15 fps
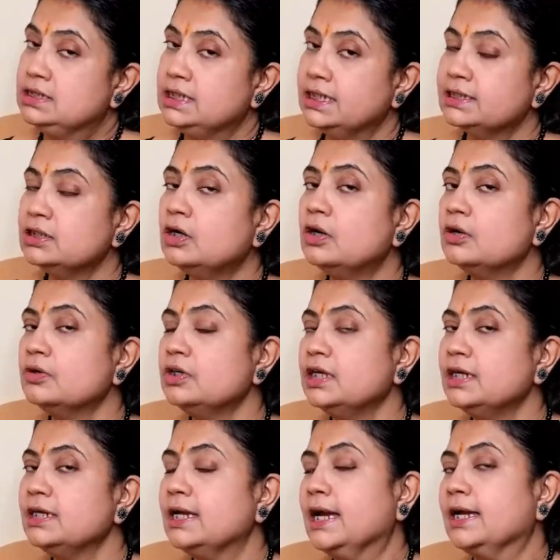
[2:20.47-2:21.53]
যে
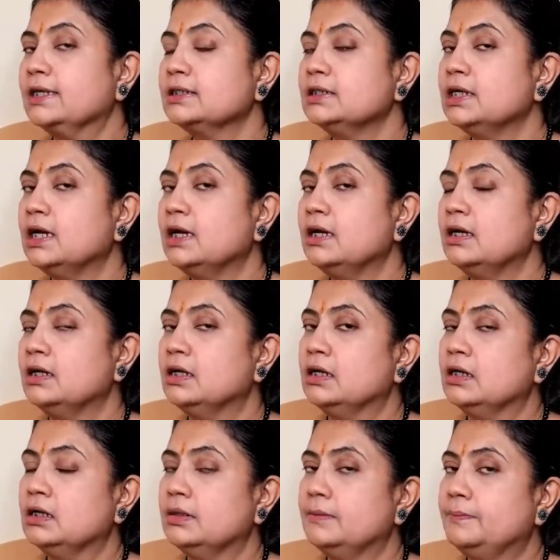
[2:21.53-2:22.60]
ধরনের একটা
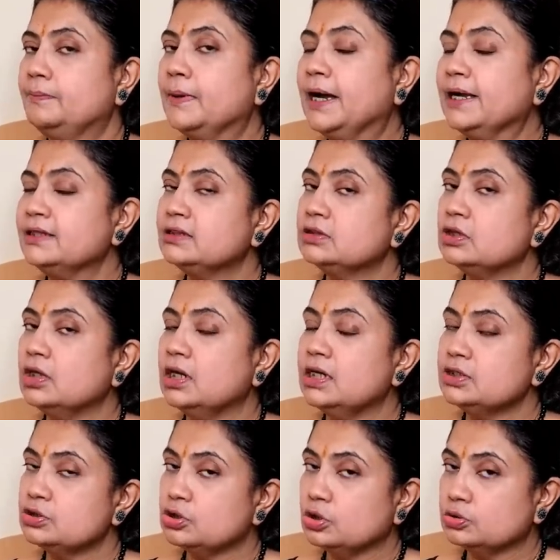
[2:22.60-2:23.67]
পায়ের
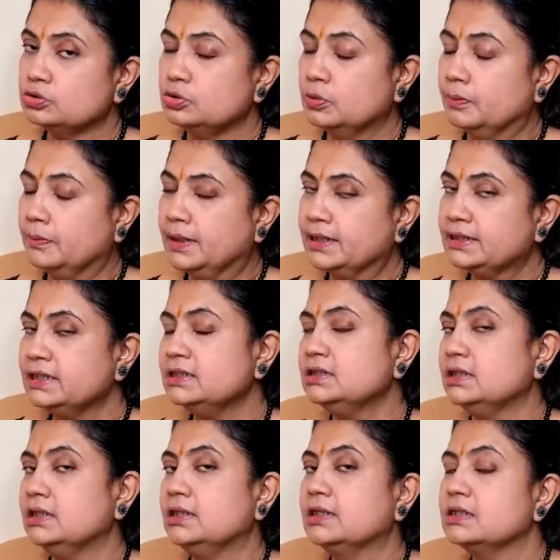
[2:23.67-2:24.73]
তলায় শক্ত মাটি
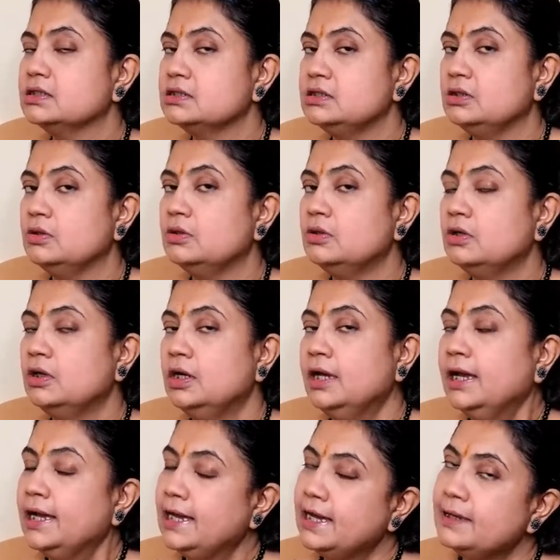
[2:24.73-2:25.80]
দিয়ে রেখেছিল
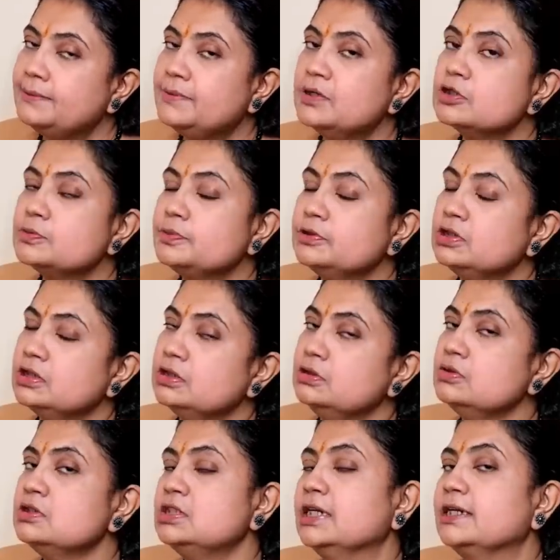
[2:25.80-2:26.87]
এই বৃহস্পতি
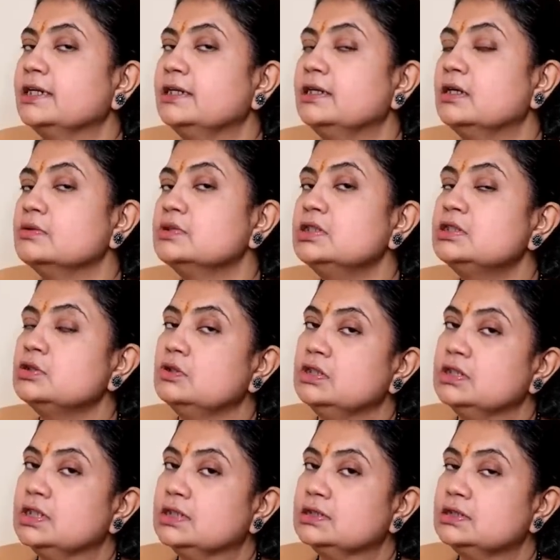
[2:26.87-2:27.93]
কিন্তু সেকেন্ড হাউসে
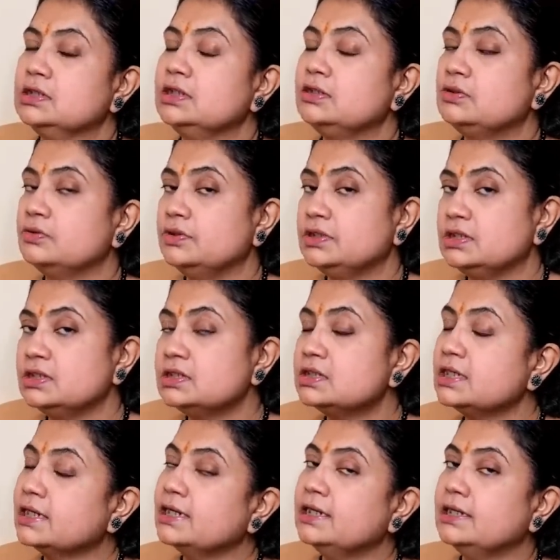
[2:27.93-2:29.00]
চলে যাচ্ছে টোয়েন্টি
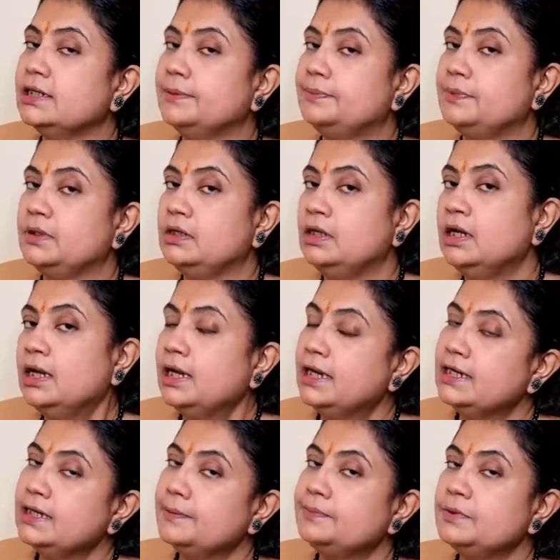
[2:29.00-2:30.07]
সেকেন্ড এপ্রিল
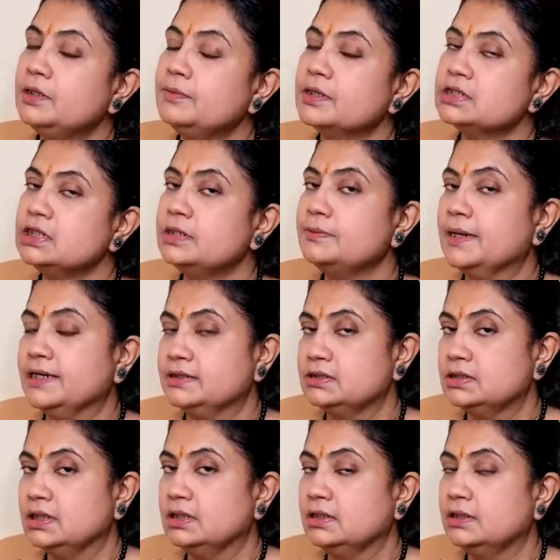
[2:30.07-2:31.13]
এই এপ্রিল মাসের বাইশ
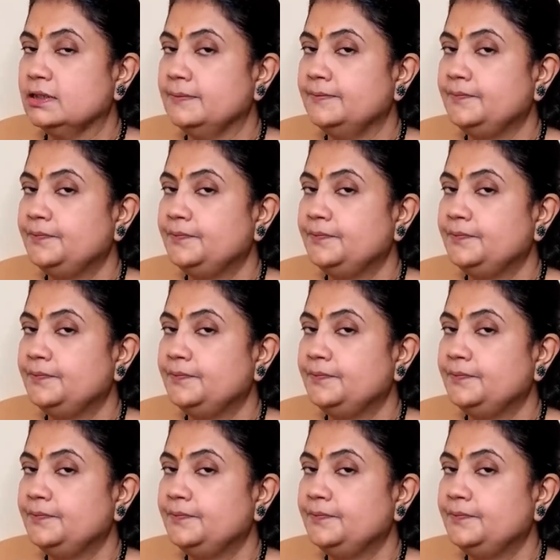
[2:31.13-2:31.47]
তারিখে